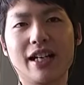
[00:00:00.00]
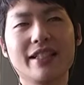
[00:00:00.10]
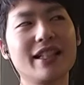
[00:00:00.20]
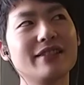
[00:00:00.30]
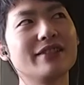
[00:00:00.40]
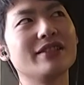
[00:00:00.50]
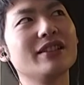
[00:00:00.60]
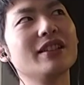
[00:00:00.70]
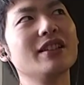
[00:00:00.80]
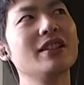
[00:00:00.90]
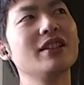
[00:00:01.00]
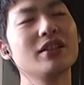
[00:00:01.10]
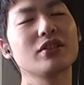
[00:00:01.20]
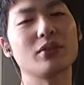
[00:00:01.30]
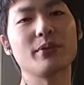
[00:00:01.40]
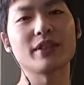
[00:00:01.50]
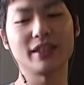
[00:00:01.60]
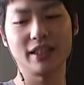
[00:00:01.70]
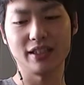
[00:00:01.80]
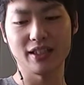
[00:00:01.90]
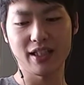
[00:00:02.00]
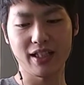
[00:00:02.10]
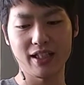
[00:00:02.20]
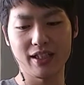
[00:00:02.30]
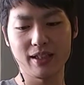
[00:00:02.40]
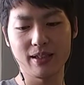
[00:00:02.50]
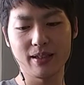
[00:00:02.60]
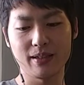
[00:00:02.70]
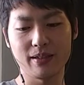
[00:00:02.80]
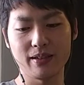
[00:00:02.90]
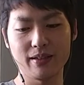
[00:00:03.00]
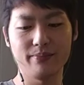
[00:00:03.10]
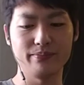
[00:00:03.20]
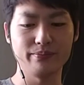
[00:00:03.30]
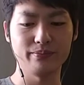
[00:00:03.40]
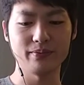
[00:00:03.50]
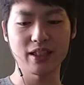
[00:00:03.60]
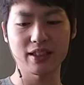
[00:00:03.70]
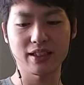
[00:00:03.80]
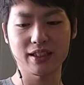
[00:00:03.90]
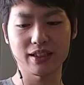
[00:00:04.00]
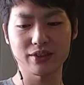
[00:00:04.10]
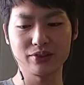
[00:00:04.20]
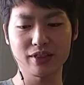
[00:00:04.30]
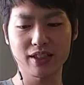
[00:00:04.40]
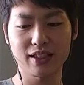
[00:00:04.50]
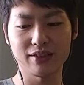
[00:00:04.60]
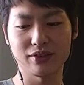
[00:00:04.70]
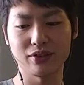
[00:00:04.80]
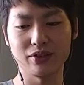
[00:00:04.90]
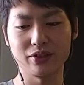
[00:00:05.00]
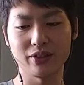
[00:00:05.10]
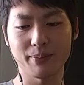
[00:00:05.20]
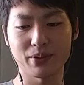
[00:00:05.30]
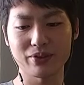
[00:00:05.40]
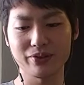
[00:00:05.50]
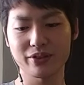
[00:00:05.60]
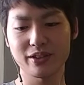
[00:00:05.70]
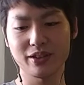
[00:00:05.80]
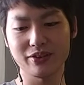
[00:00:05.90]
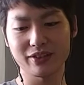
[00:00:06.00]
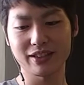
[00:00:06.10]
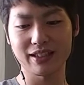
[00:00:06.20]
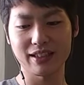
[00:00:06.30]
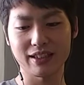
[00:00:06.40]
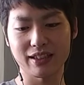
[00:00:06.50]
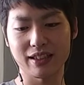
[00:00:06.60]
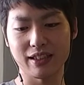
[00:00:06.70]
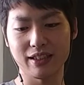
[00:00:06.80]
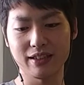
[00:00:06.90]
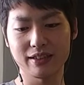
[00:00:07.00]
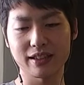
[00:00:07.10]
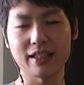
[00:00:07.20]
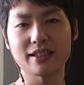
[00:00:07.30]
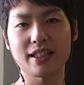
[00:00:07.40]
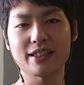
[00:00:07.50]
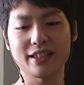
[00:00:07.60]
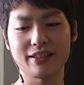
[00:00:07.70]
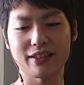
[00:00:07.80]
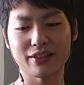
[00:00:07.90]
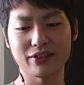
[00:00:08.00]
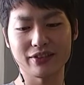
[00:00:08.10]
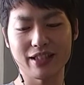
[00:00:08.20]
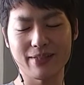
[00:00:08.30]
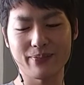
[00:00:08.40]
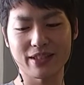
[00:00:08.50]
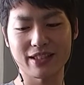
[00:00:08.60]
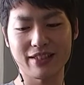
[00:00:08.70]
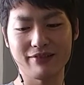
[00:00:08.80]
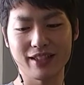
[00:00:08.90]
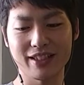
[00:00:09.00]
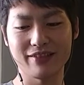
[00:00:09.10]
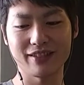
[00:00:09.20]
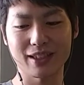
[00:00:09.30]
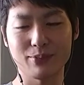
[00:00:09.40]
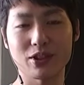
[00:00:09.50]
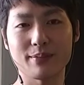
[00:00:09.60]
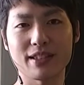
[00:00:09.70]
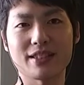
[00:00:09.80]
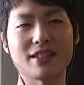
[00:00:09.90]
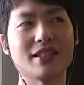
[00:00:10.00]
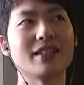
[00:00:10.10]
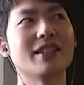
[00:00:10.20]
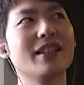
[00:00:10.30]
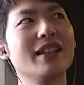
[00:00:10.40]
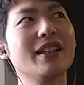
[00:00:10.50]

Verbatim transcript: あり得ると思っていて、うん、なんかだからそう考えると、やっぱ調子に乗ってなんか散財したりとかそういうのはやっぱしない方がいいような気もしますし、